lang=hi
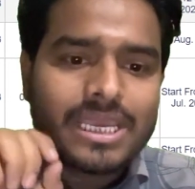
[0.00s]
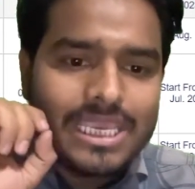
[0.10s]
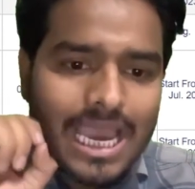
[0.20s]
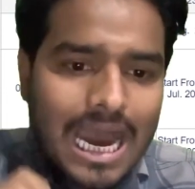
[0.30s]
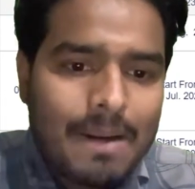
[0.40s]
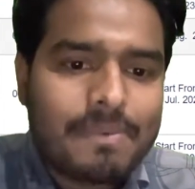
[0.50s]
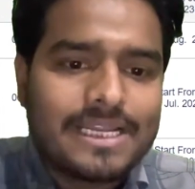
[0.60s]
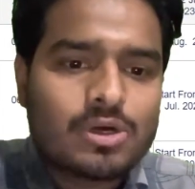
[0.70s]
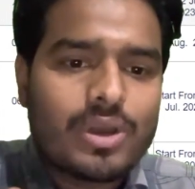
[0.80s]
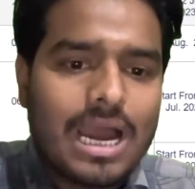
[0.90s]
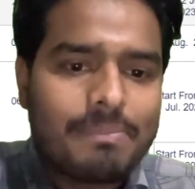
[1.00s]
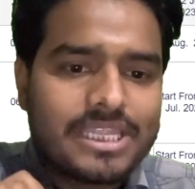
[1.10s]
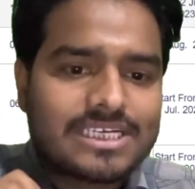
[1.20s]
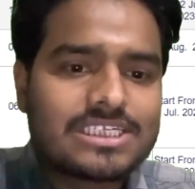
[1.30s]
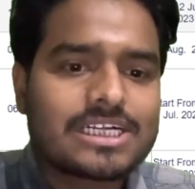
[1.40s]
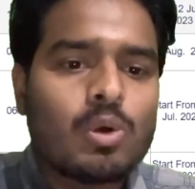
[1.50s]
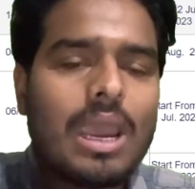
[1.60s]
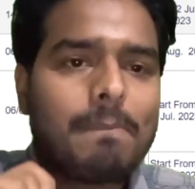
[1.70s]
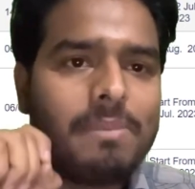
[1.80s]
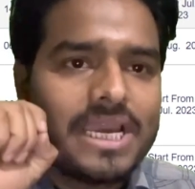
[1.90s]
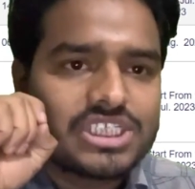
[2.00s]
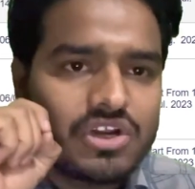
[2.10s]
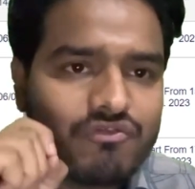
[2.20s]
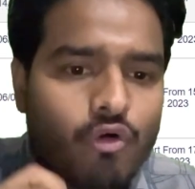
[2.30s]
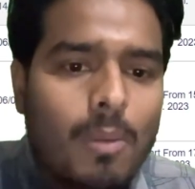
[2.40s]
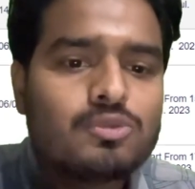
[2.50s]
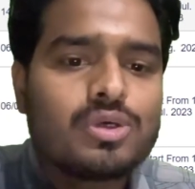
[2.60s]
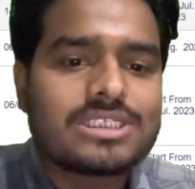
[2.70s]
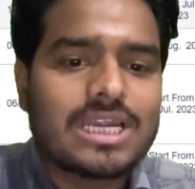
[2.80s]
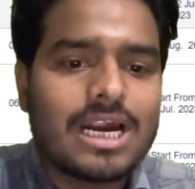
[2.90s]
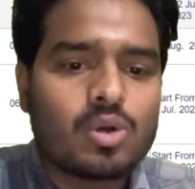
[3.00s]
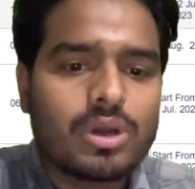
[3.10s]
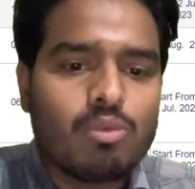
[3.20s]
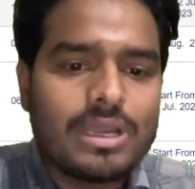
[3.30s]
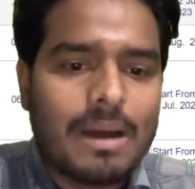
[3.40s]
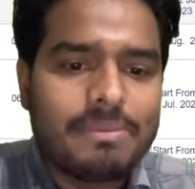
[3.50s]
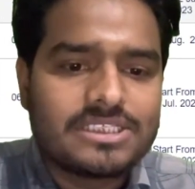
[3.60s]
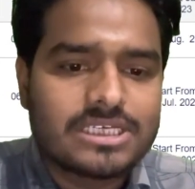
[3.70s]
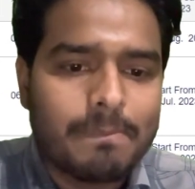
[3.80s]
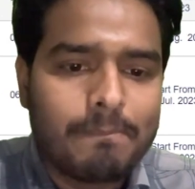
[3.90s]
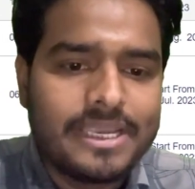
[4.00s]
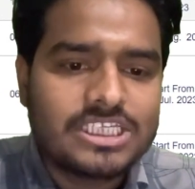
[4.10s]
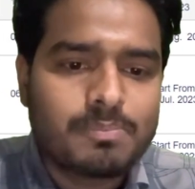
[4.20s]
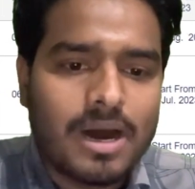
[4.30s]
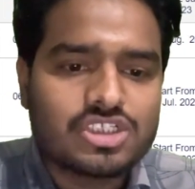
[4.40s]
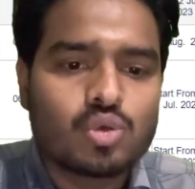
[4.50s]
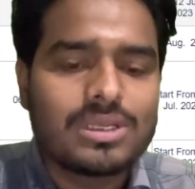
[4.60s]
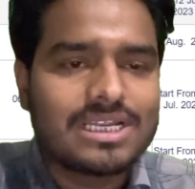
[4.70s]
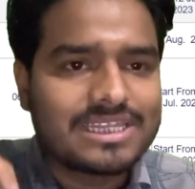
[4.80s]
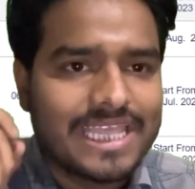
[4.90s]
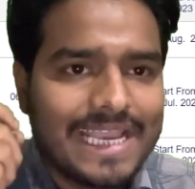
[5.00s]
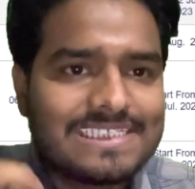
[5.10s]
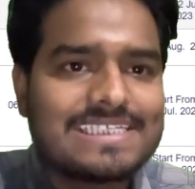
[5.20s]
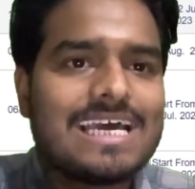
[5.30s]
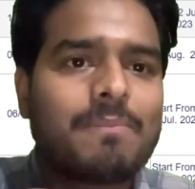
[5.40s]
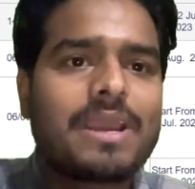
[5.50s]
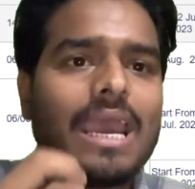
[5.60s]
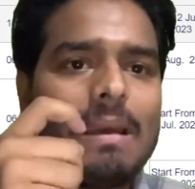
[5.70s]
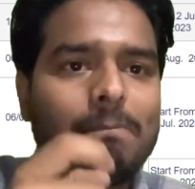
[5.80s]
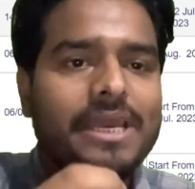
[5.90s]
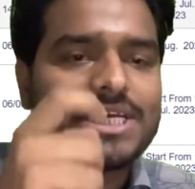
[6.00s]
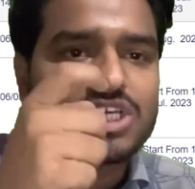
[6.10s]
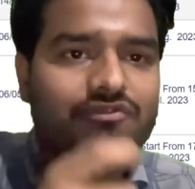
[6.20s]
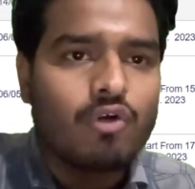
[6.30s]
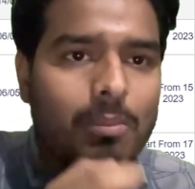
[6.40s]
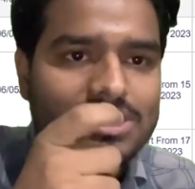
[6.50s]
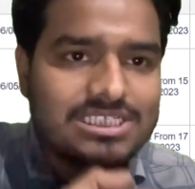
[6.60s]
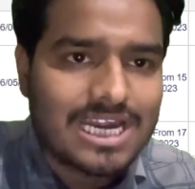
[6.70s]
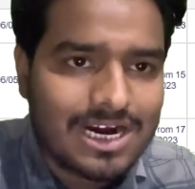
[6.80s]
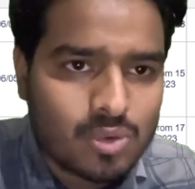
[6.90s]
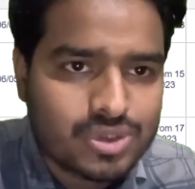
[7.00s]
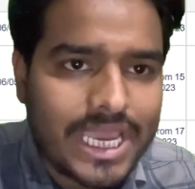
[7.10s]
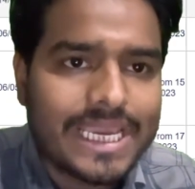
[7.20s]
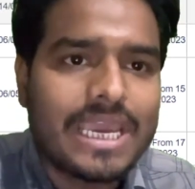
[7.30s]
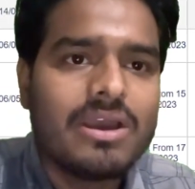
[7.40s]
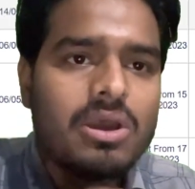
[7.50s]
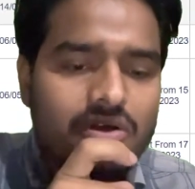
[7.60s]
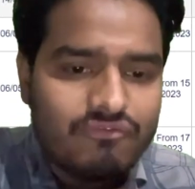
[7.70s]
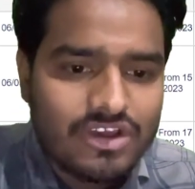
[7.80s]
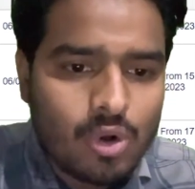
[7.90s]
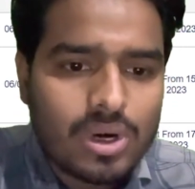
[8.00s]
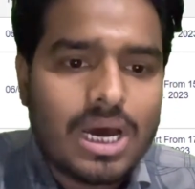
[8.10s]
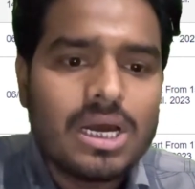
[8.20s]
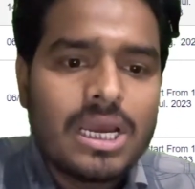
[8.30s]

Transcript: कि आपके देखो यहाँ पे देख सकते हो एप्लीकेशन फॉर्म जो स्टार्ट होंगे वो यहाँ पे 26 पांच 2023 से आपके एप्लीकेशन फॉर्म स्टार्ट हो जाएंगे फिल होना